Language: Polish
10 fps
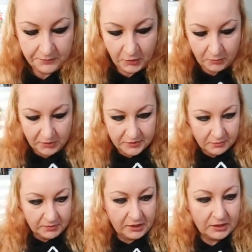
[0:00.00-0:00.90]
Dobra, ja
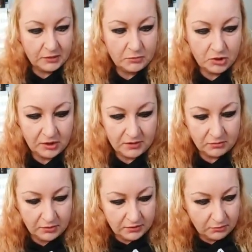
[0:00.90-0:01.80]
sobie karty
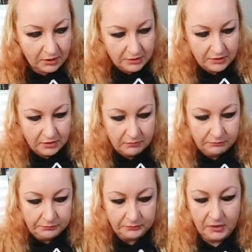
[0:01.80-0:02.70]
przytasuję, słuchajcie.
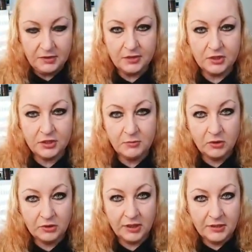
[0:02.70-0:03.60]
I zaczniemy
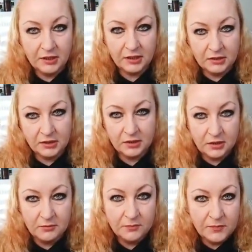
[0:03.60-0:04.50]
od
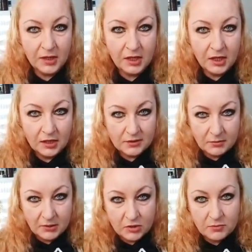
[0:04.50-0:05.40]
energetyki.
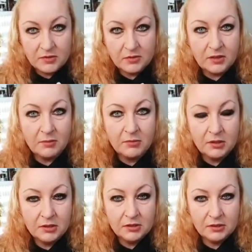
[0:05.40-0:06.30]
Zobaczymy, co tam
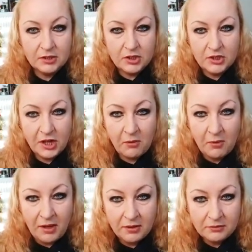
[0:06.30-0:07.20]
działa.